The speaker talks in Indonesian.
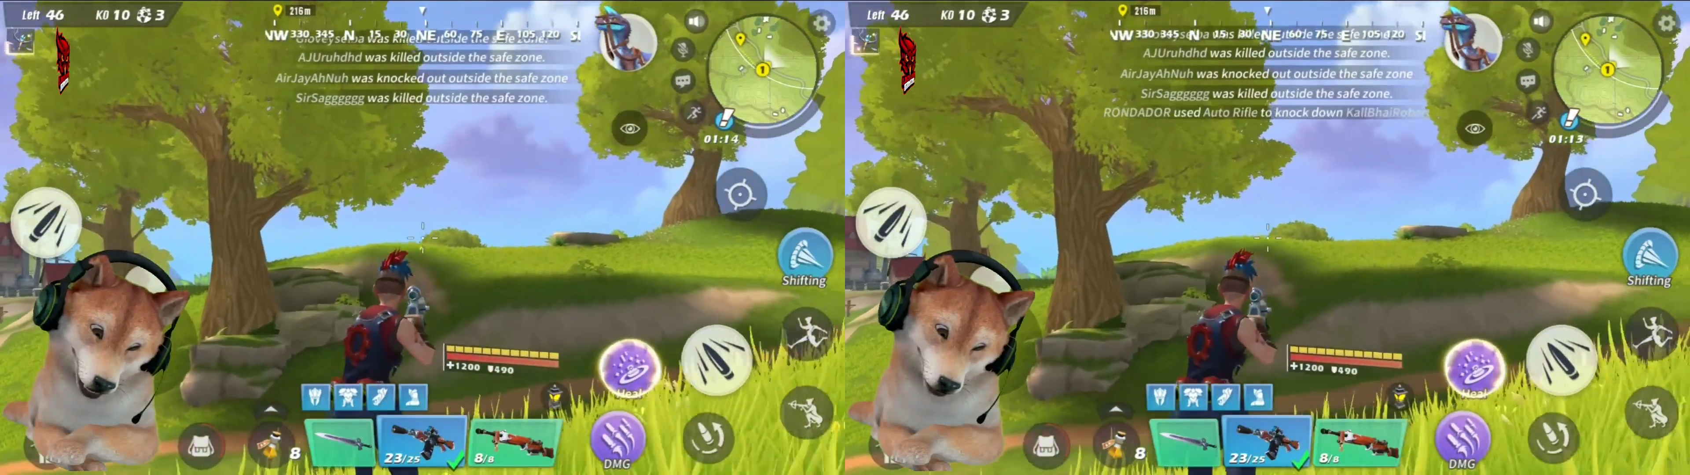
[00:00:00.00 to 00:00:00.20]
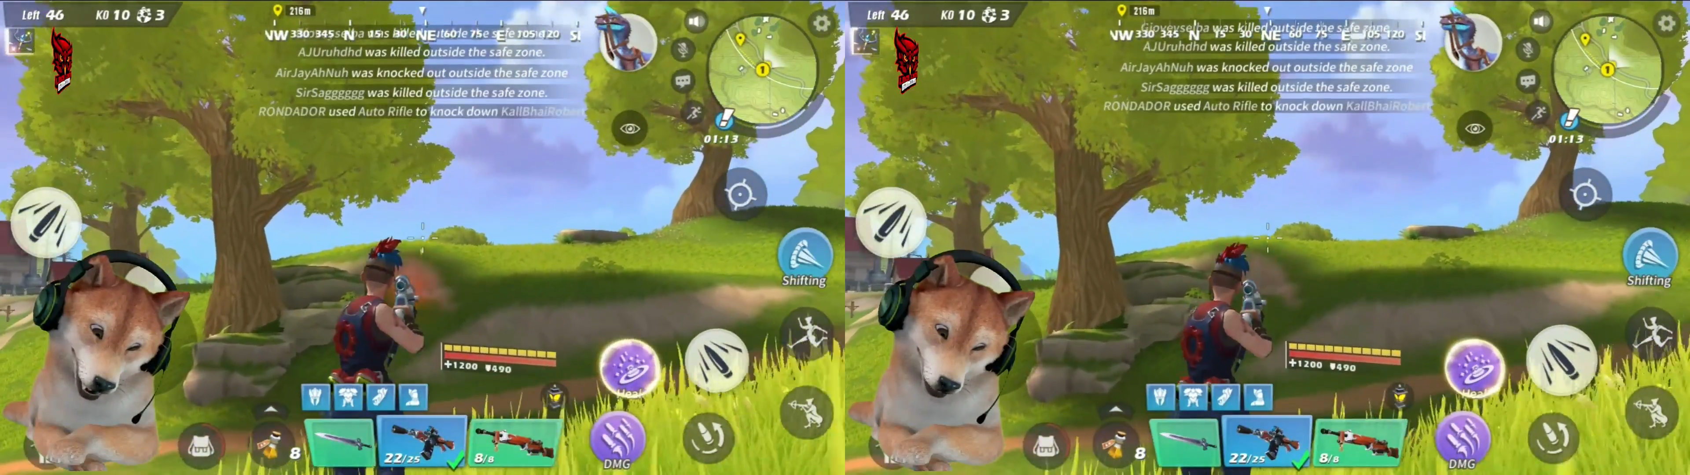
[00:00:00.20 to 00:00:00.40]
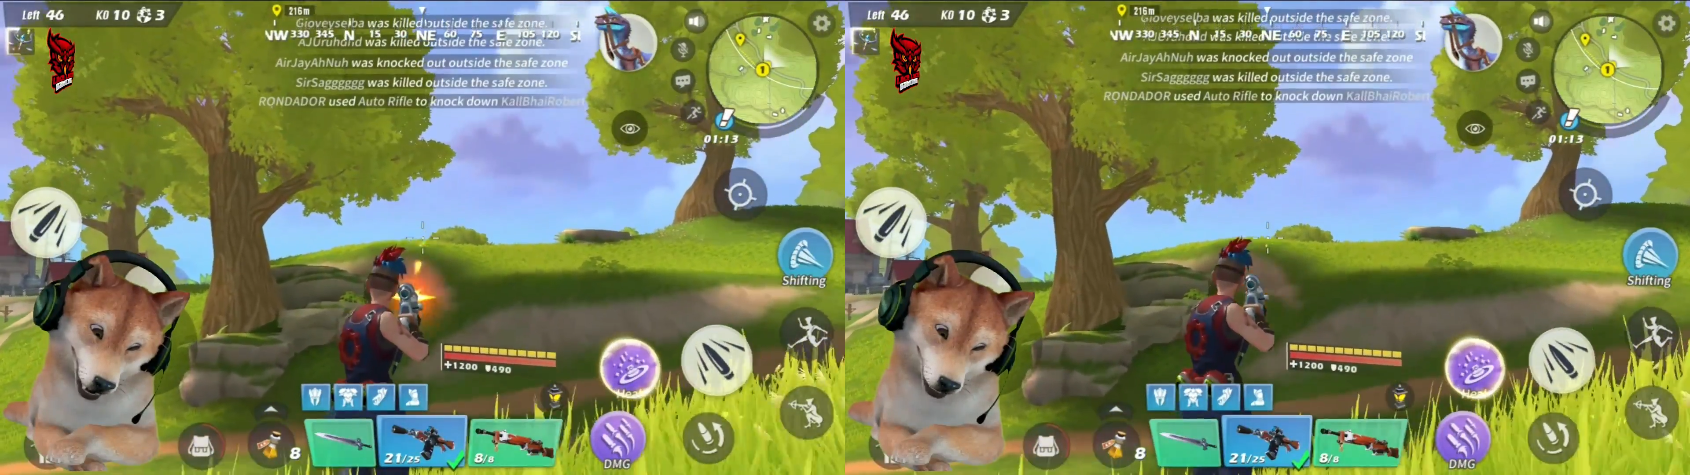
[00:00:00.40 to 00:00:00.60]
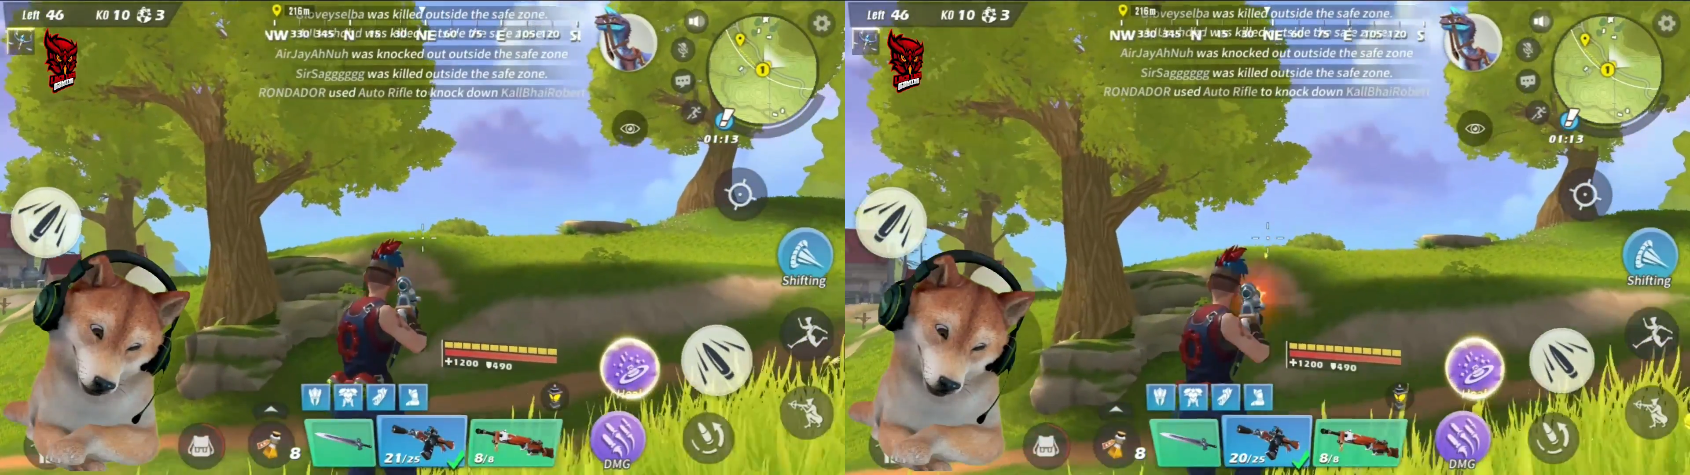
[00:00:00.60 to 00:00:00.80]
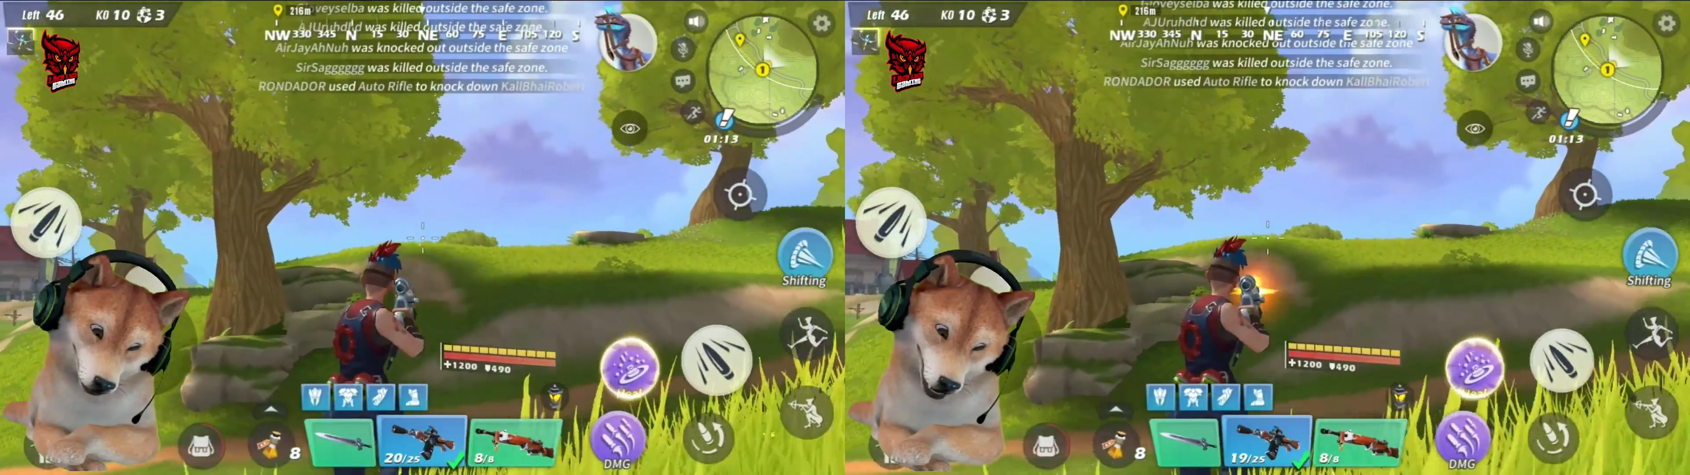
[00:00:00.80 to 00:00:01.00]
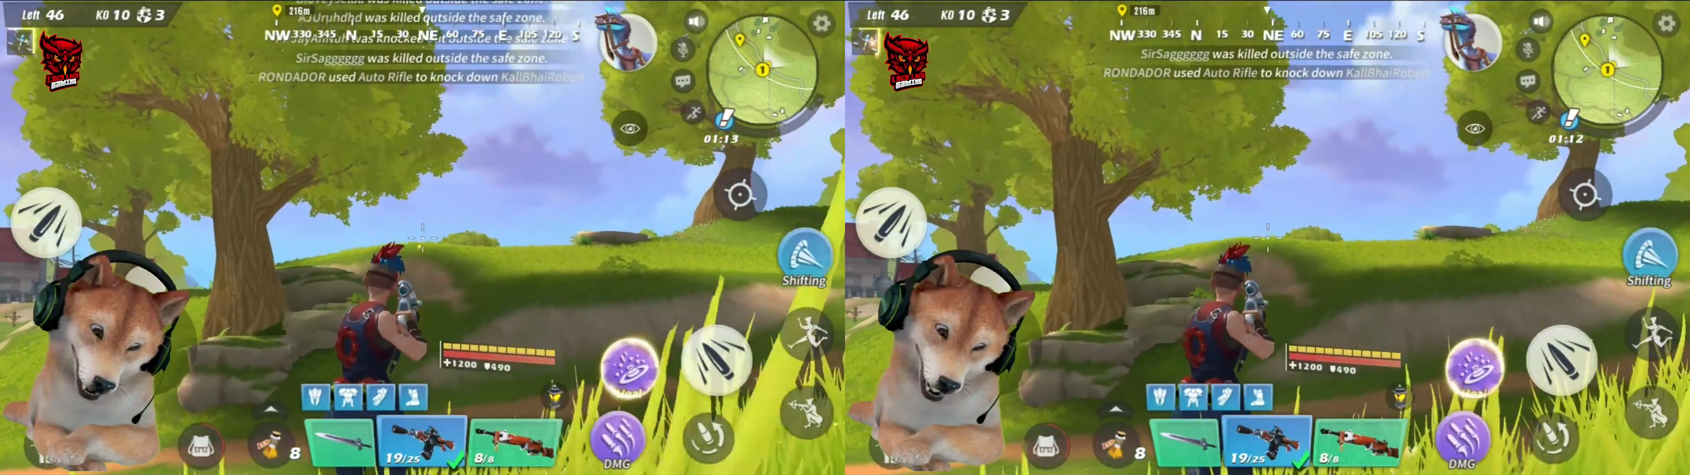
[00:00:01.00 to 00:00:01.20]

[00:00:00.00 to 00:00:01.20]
dan senjata-senjata